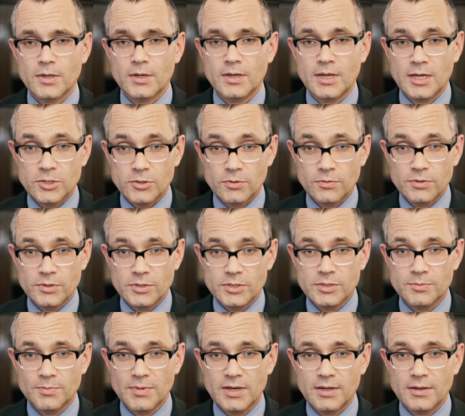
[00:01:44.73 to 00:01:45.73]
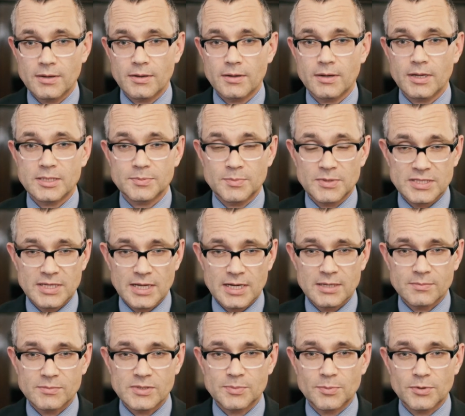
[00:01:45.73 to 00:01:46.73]
naszą Izbę na
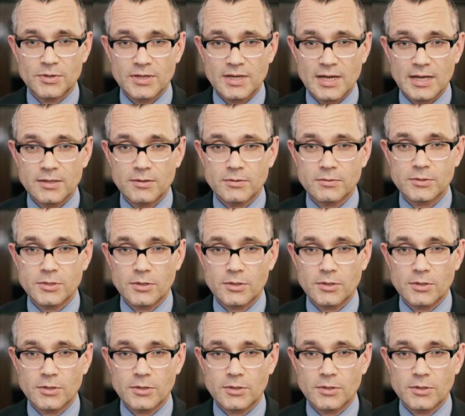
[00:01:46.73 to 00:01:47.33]
specjalnym spotkaniu